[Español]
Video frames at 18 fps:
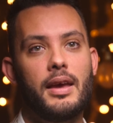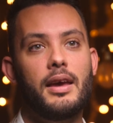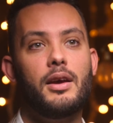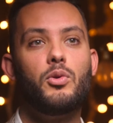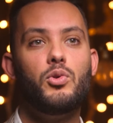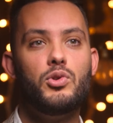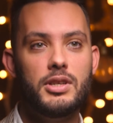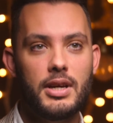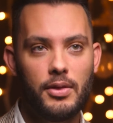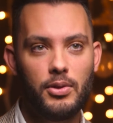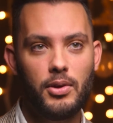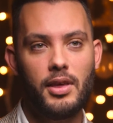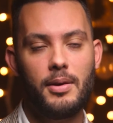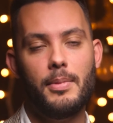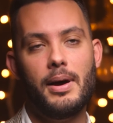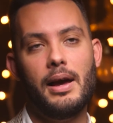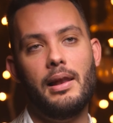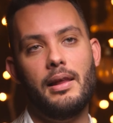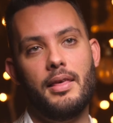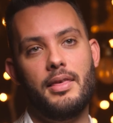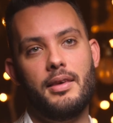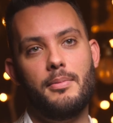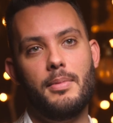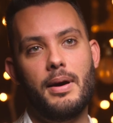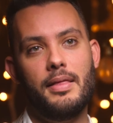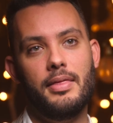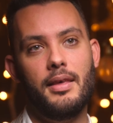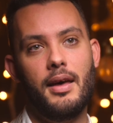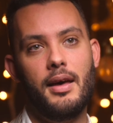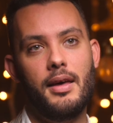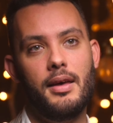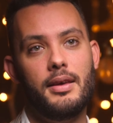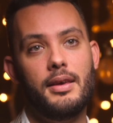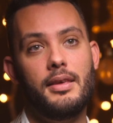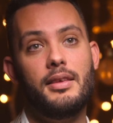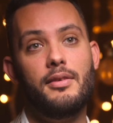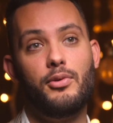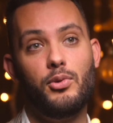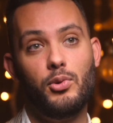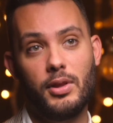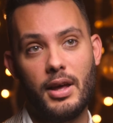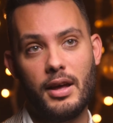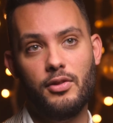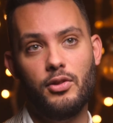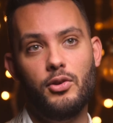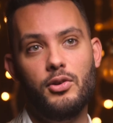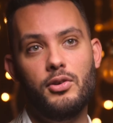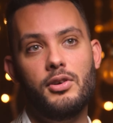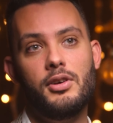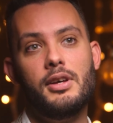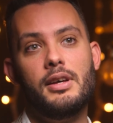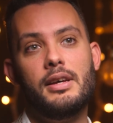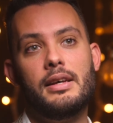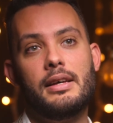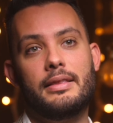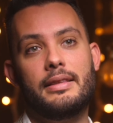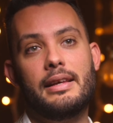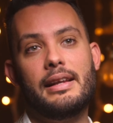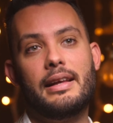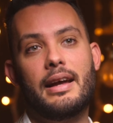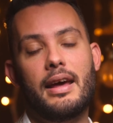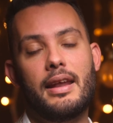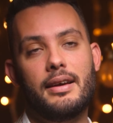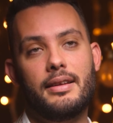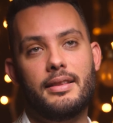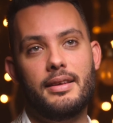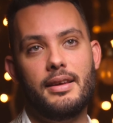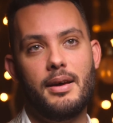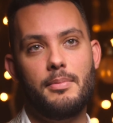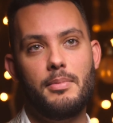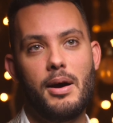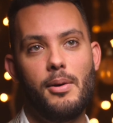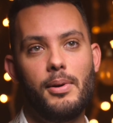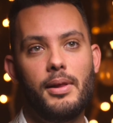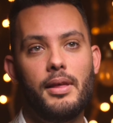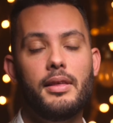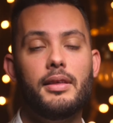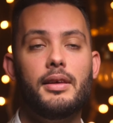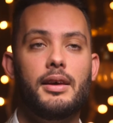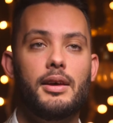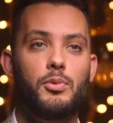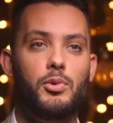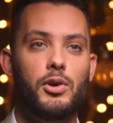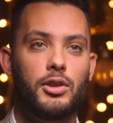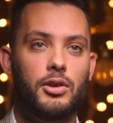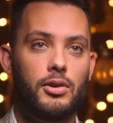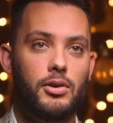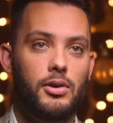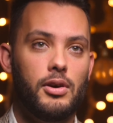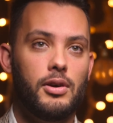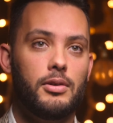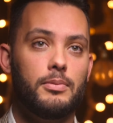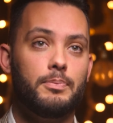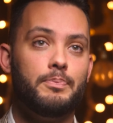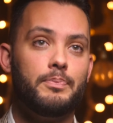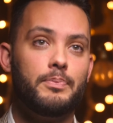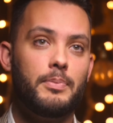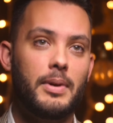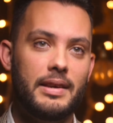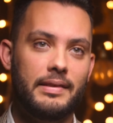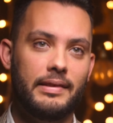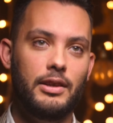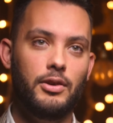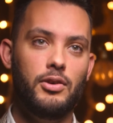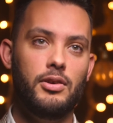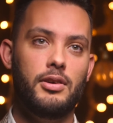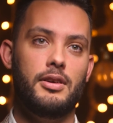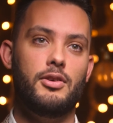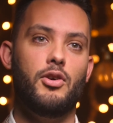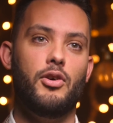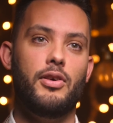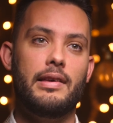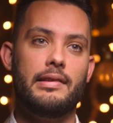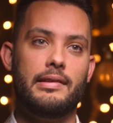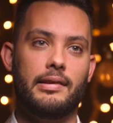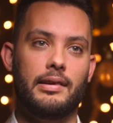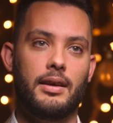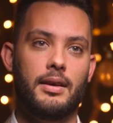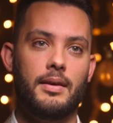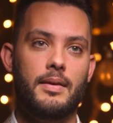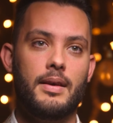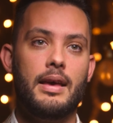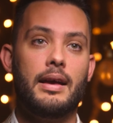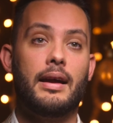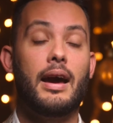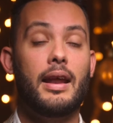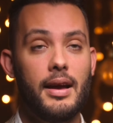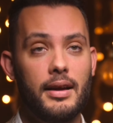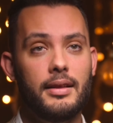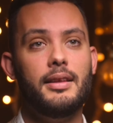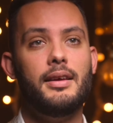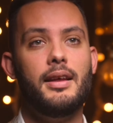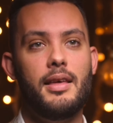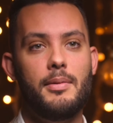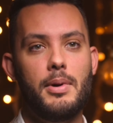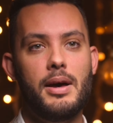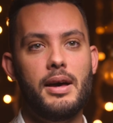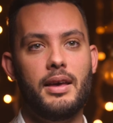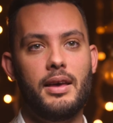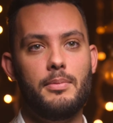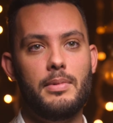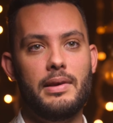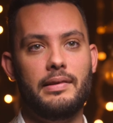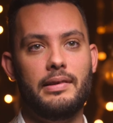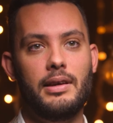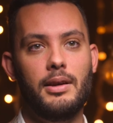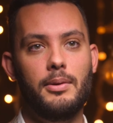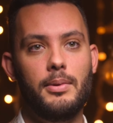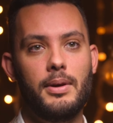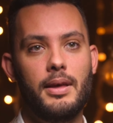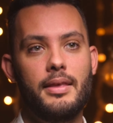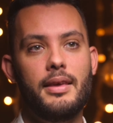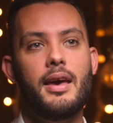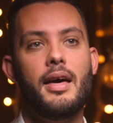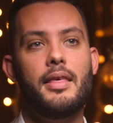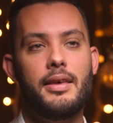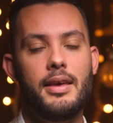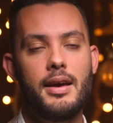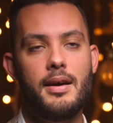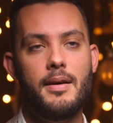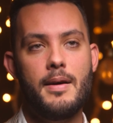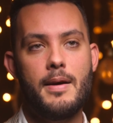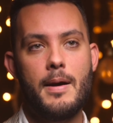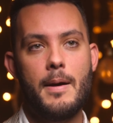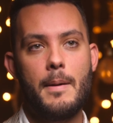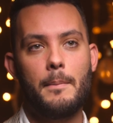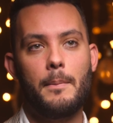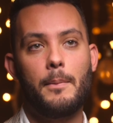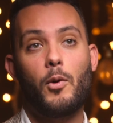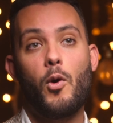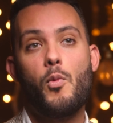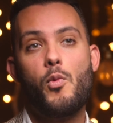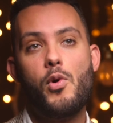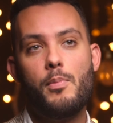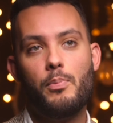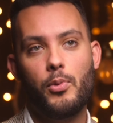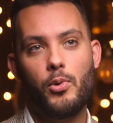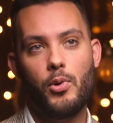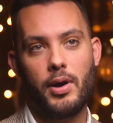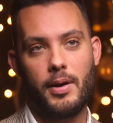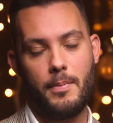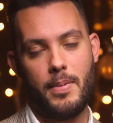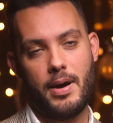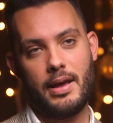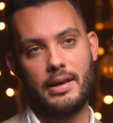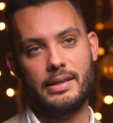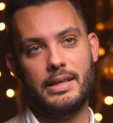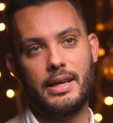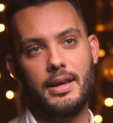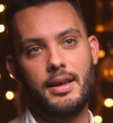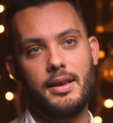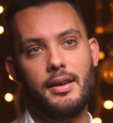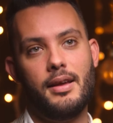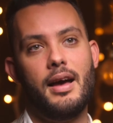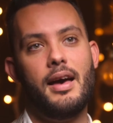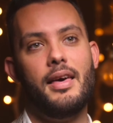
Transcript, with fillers: escuchando además las demandas y disfrutando del carácter amable de nuestros mm, vecinos y Carácter además que me sirve día a día como empuje para seguir